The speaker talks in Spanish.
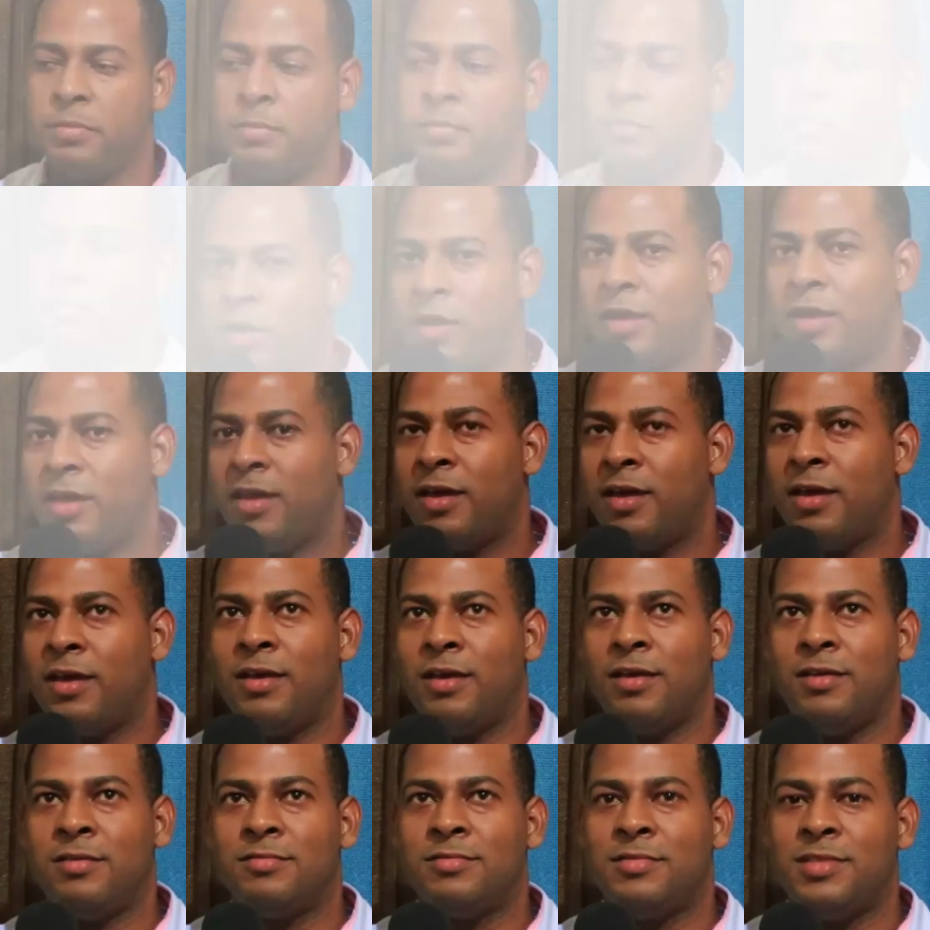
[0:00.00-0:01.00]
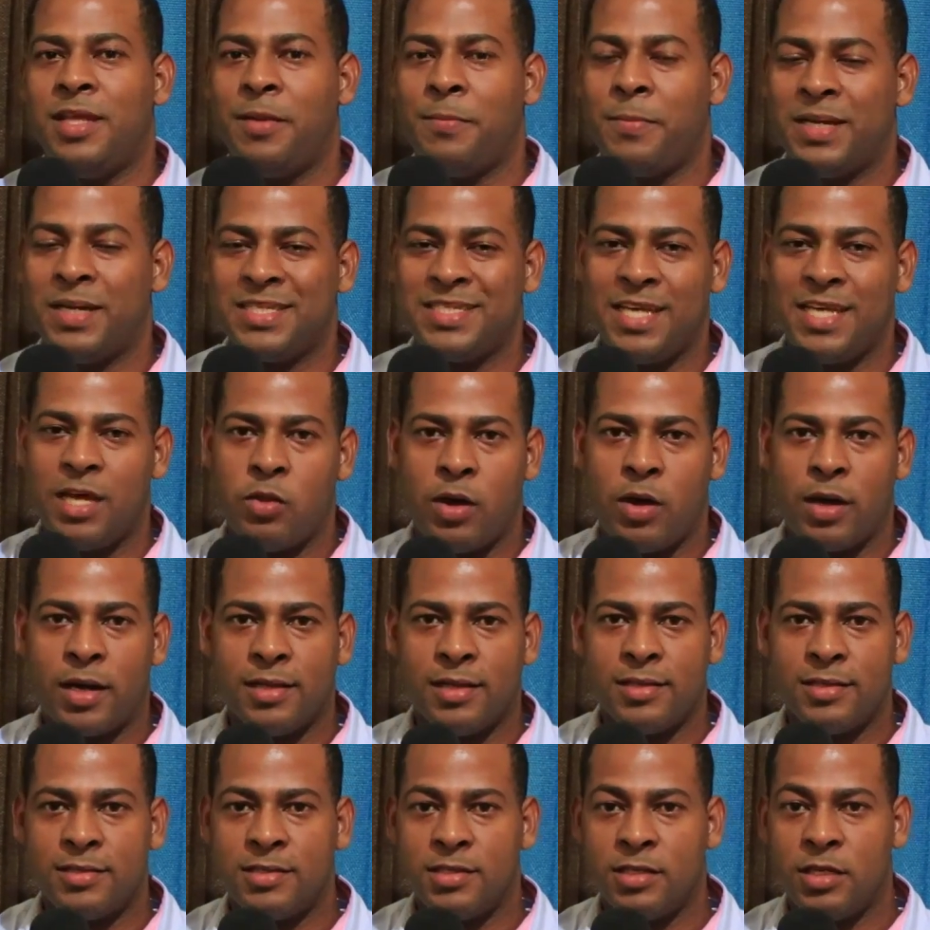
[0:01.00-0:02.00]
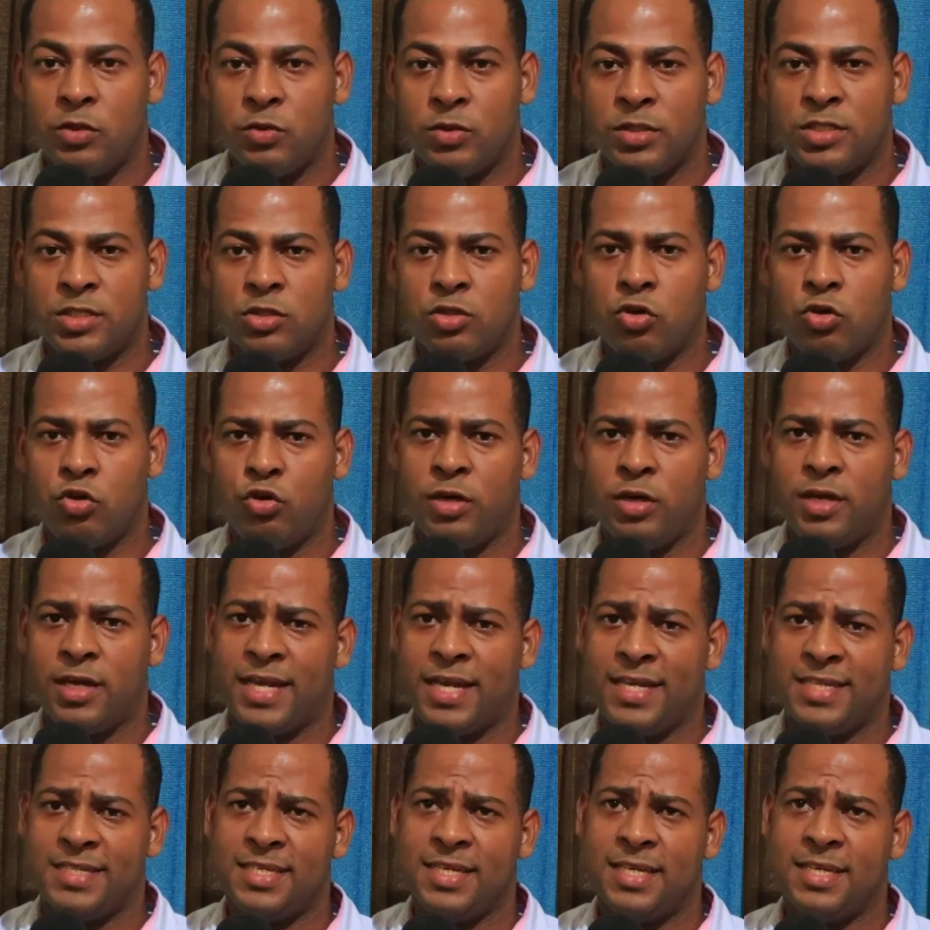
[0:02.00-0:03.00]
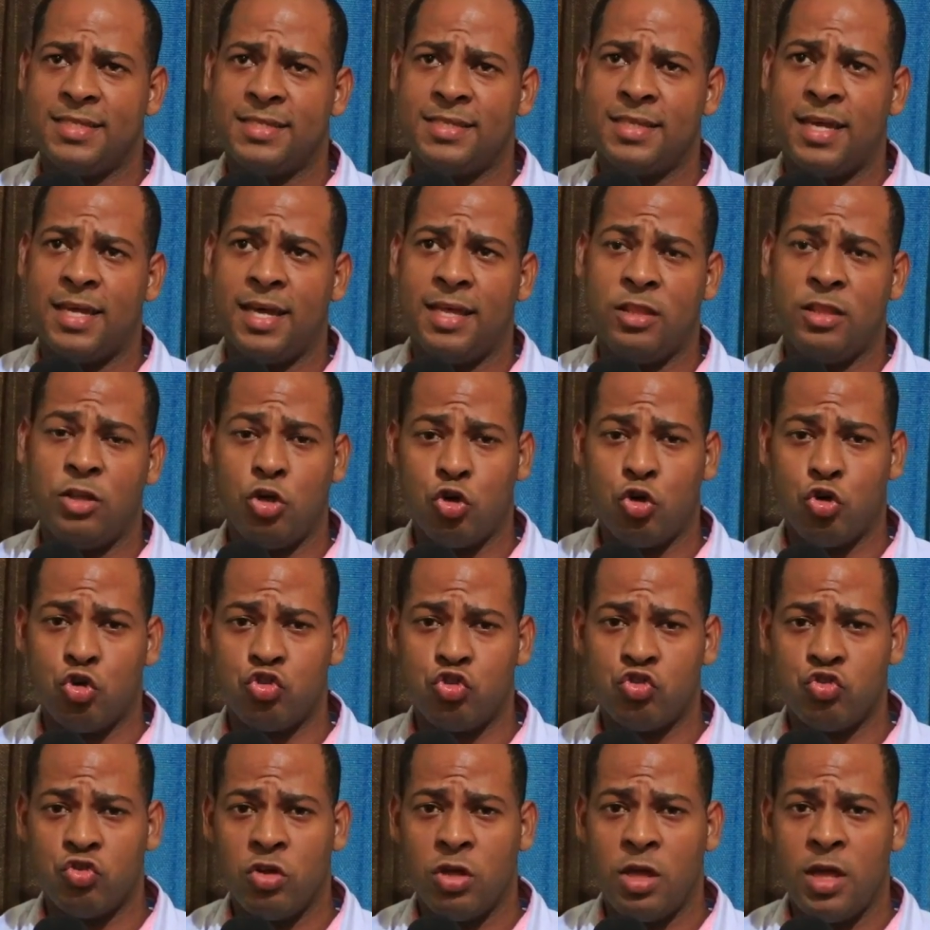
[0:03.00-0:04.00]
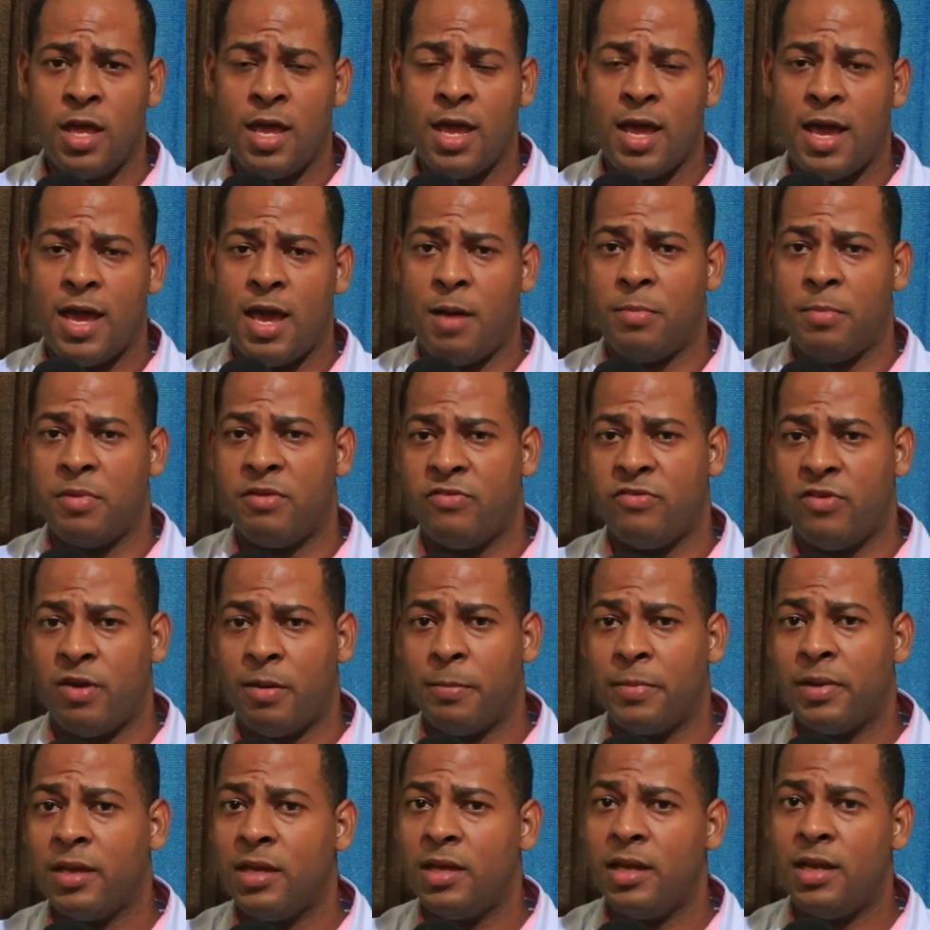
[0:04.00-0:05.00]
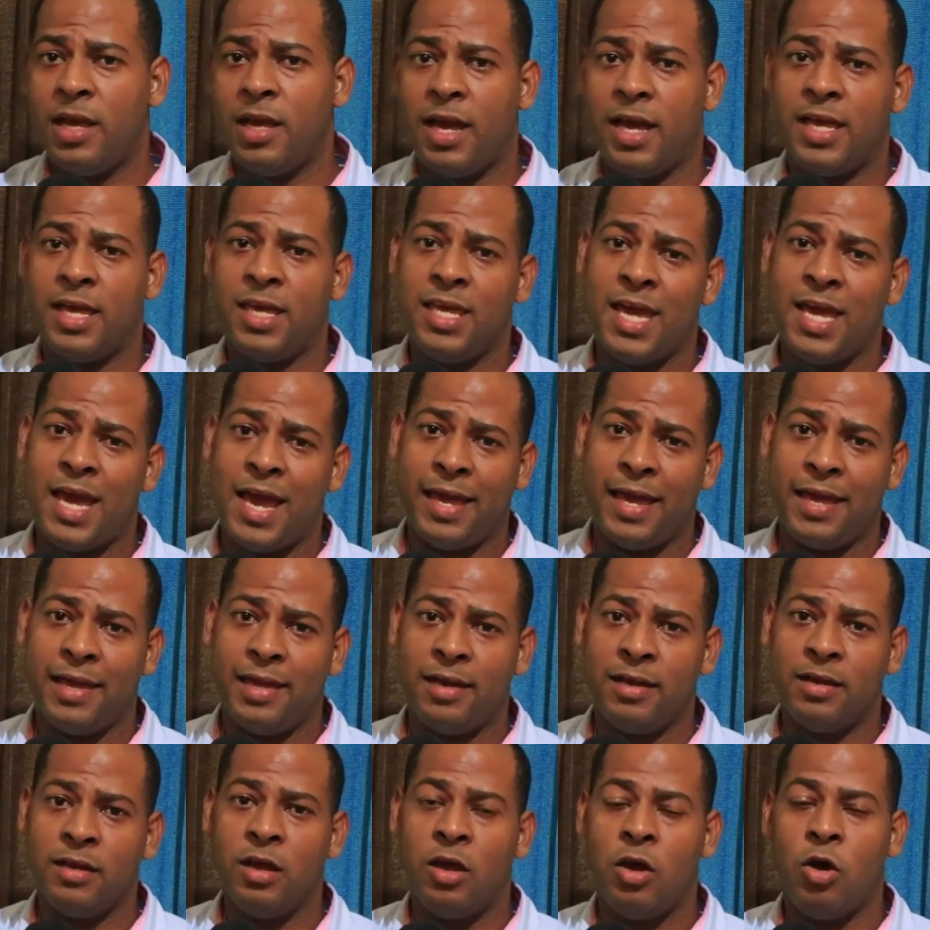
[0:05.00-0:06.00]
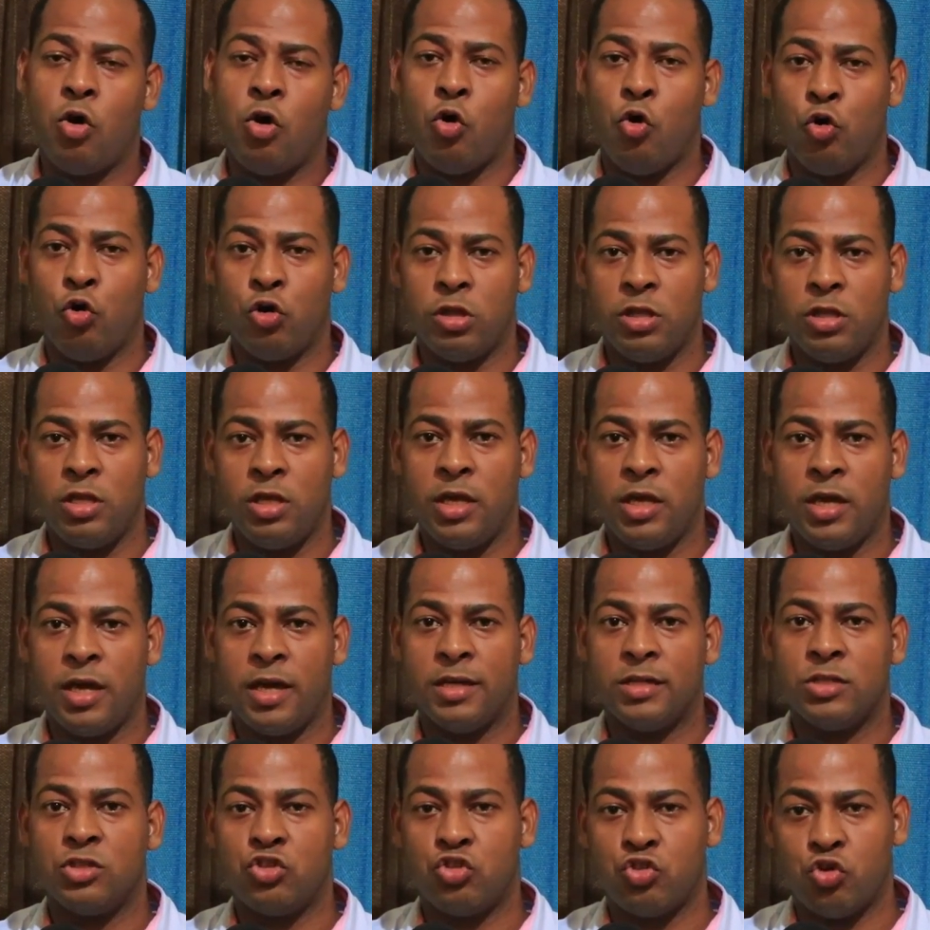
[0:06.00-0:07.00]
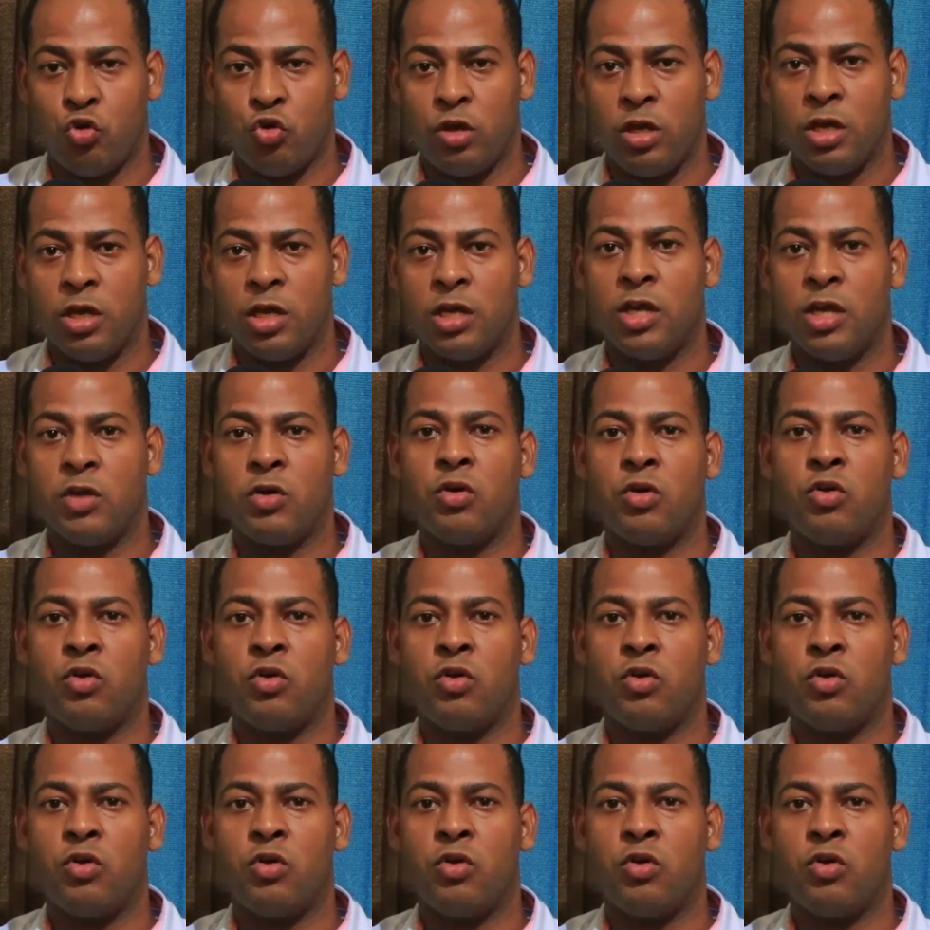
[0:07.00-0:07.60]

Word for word: Porque demasiado agradecido estoy, gracias a Dios a mi familia y a él, hoy día soy ingeniero